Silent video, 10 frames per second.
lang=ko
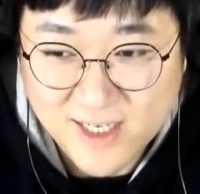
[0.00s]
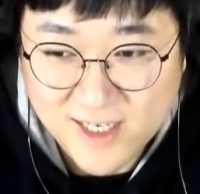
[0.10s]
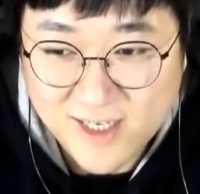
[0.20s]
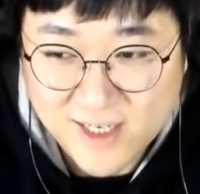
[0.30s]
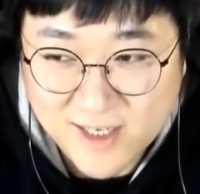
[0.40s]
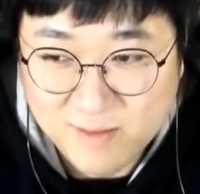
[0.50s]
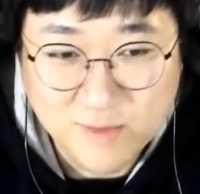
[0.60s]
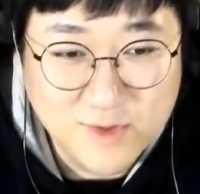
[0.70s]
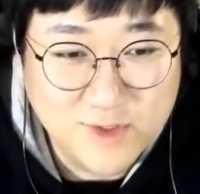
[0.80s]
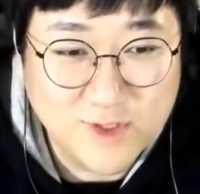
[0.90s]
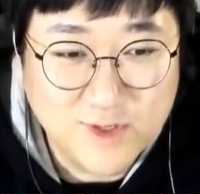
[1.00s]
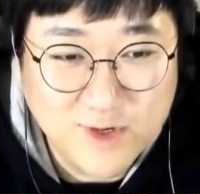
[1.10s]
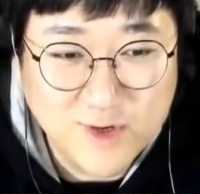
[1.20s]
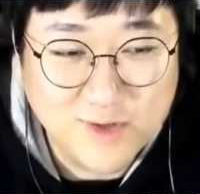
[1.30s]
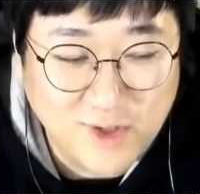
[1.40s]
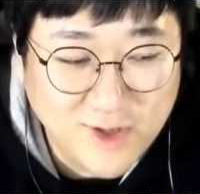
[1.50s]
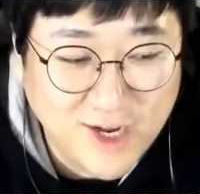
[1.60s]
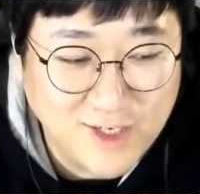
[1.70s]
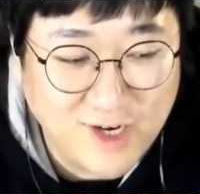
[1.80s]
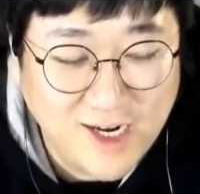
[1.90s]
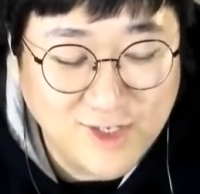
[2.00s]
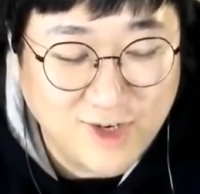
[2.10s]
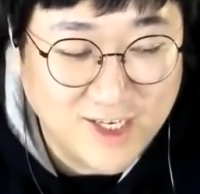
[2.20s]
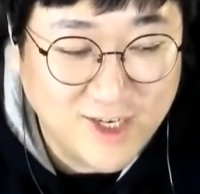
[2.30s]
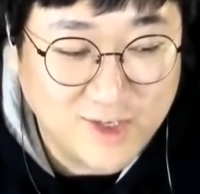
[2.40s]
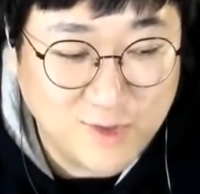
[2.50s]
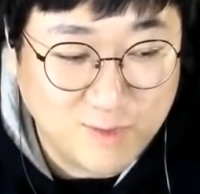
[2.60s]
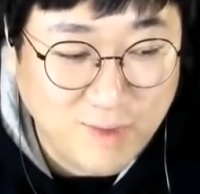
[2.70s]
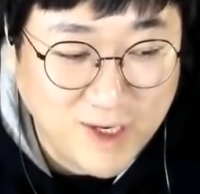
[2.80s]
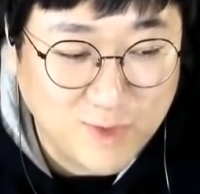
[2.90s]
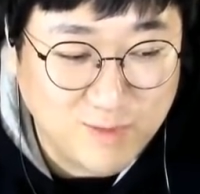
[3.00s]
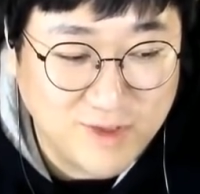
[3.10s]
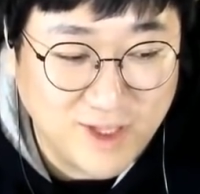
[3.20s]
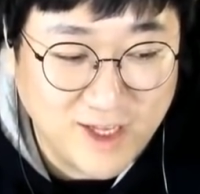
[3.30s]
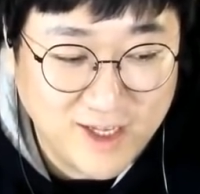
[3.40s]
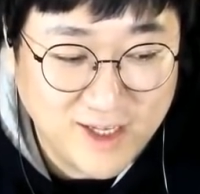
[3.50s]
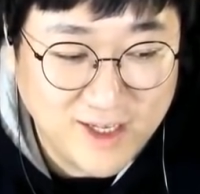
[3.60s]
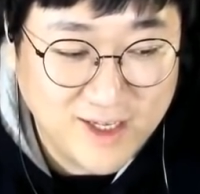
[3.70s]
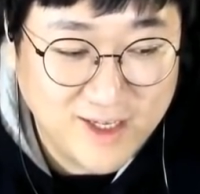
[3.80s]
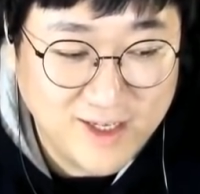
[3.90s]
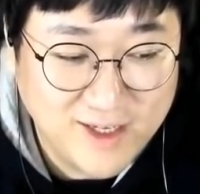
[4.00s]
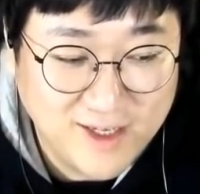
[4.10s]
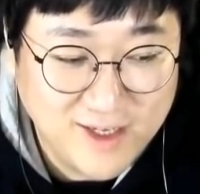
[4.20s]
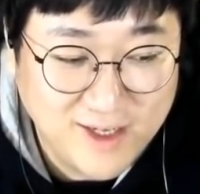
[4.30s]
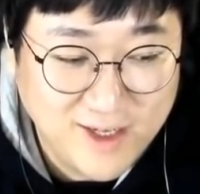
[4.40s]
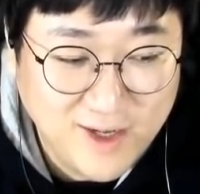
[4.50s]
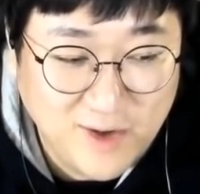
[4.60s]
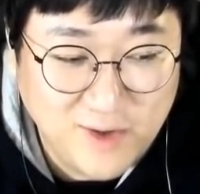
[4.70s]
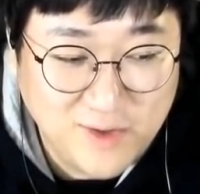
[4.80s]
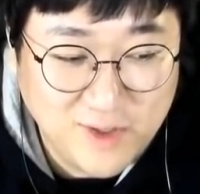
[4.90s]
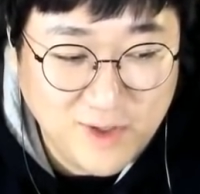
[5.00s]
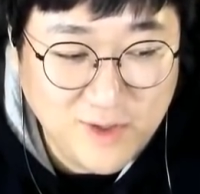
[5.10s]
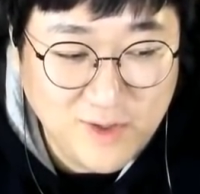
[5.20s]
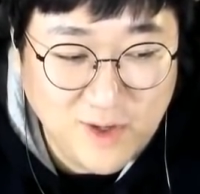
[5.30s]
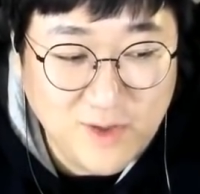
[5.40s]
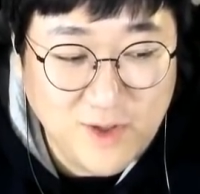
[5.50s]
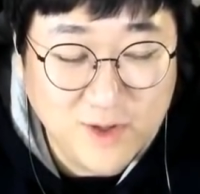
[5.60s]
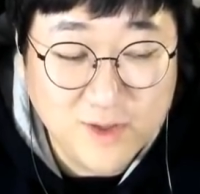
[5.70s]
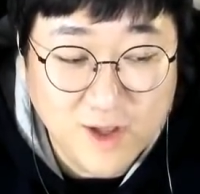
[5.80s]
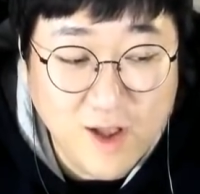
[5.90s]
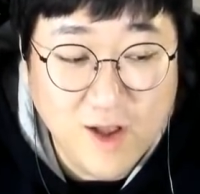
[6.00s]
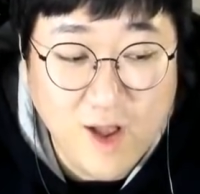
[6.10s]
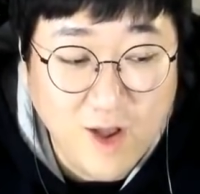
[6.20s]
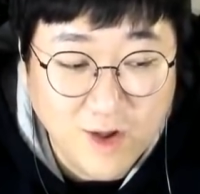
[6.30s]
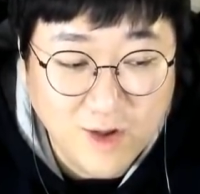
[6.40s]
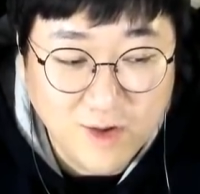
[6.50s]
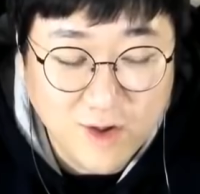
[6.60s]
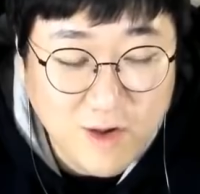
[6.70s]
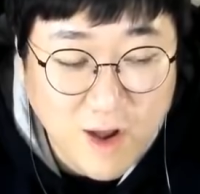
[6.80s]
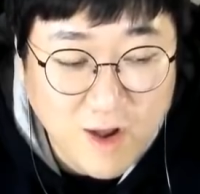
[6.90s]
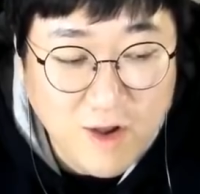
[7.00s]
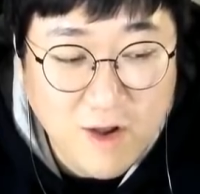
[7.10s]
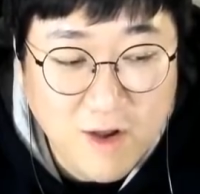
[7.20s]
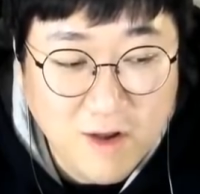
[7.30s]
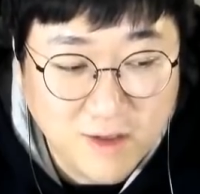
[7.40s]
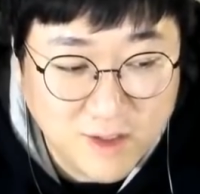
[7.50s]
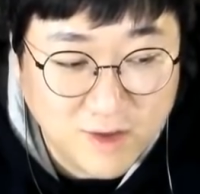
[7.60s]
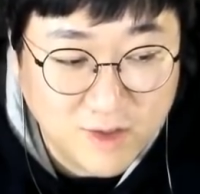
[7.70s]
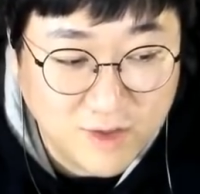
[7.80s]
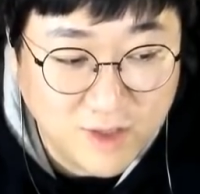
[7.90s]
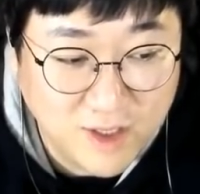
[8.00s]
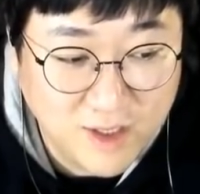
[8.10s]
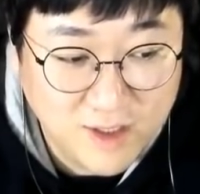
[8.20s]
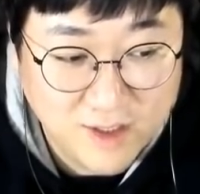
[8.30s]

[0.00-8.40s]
예, 예. 문득 들려온 너 이거 할줄할줄 아냐 이게 좀 많이 높은데 빡센데 잠깐 어, 나, 나, 나나나나 이거 있던데